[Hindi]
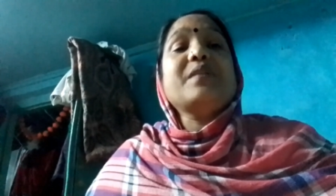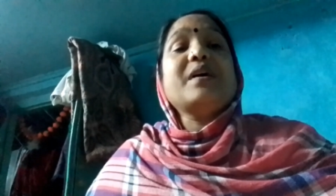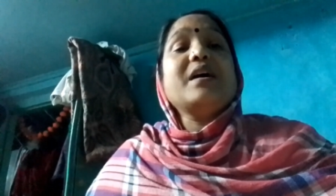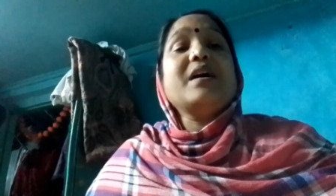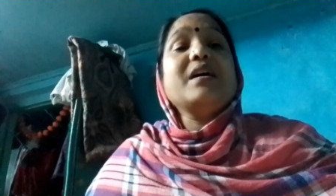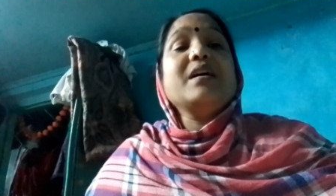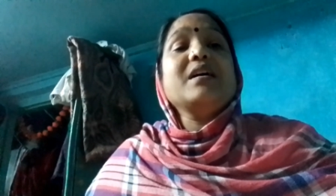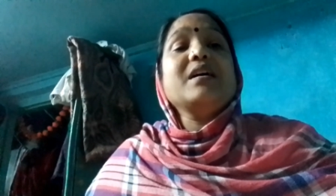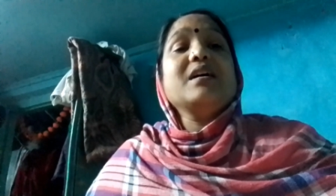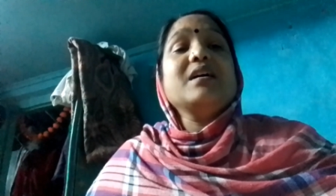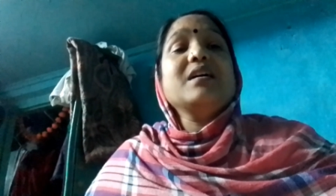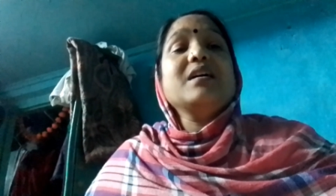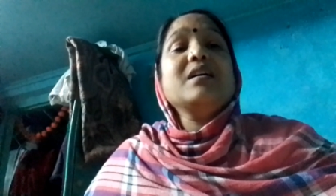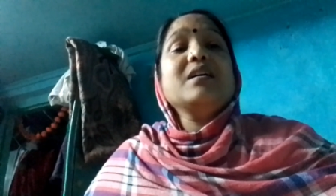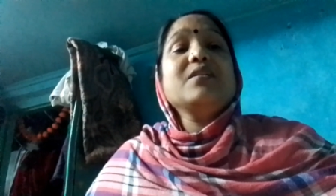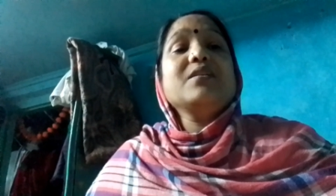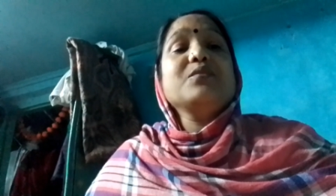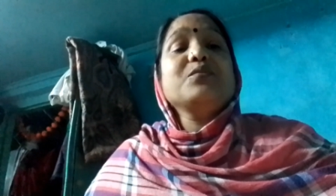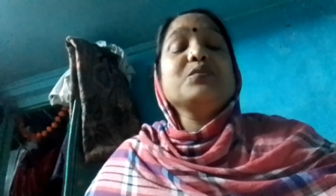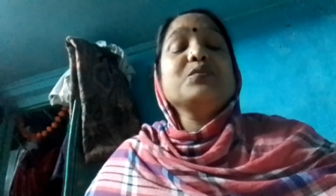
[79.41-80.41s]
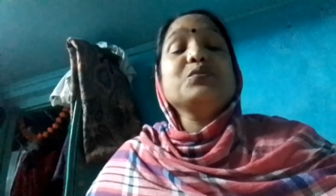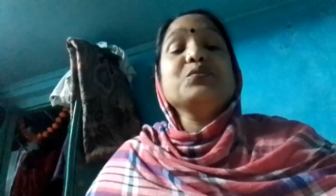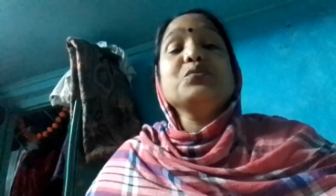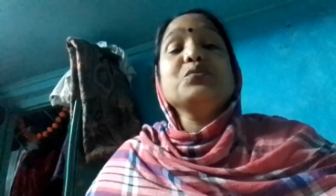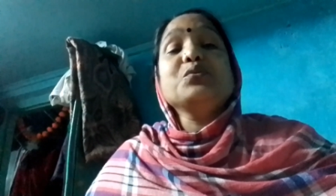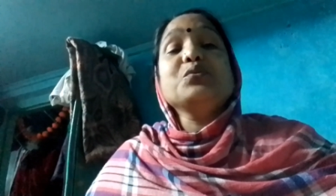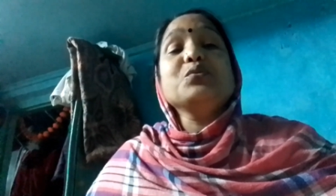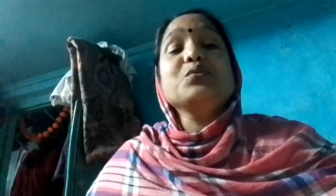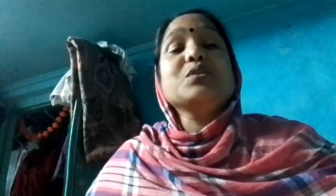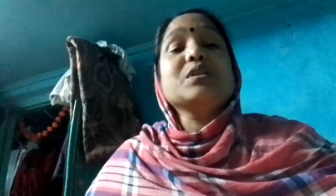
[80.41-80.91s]
पाएगा
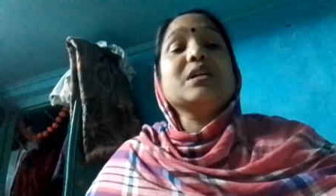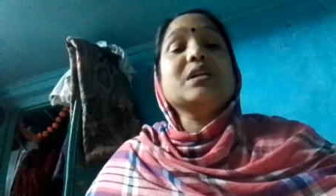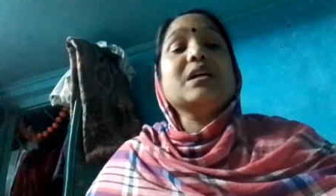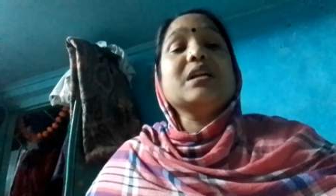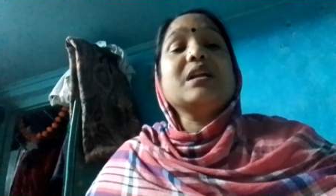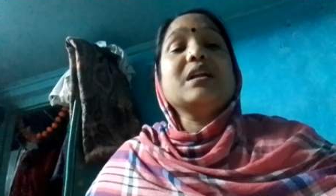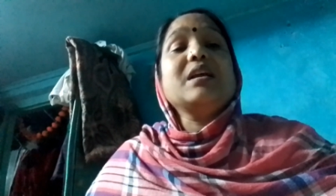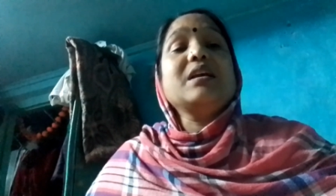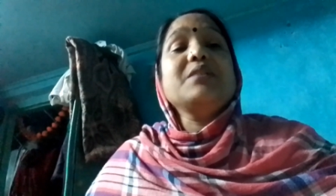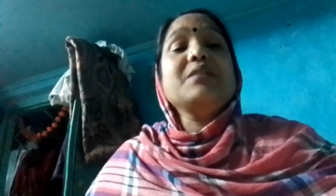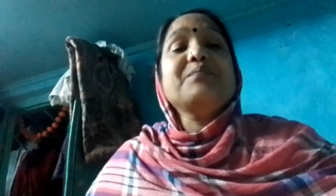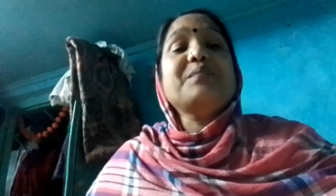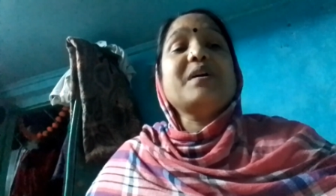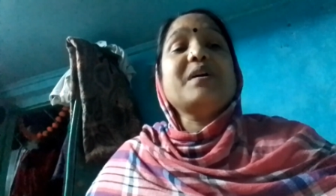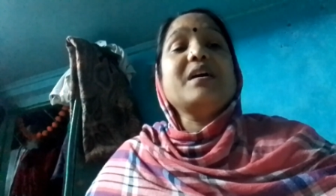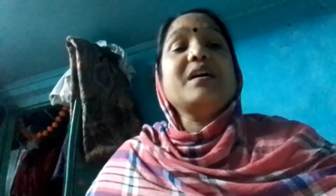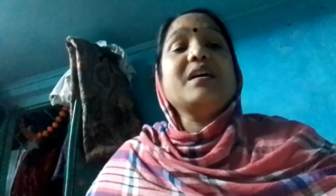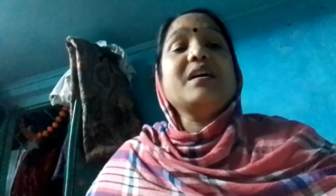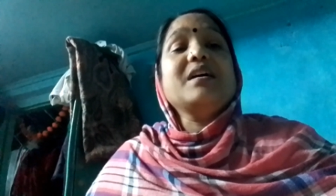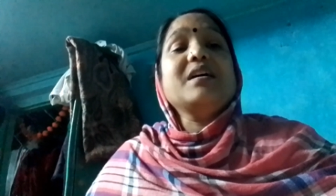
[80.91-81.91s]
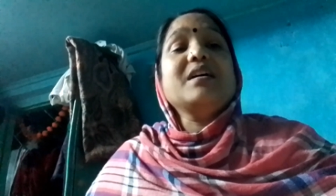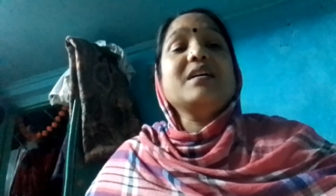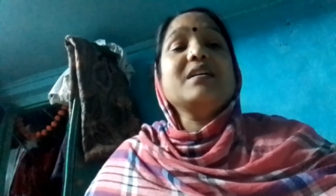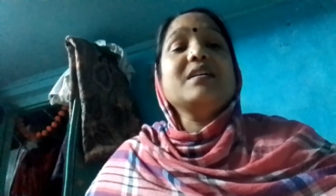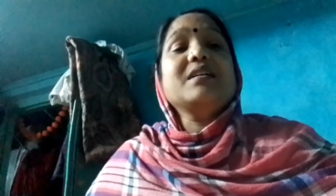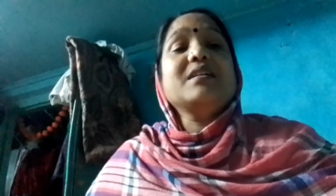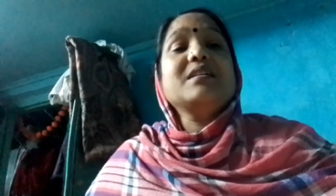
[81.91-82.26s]
तू कुछ कर नहीं पाएगा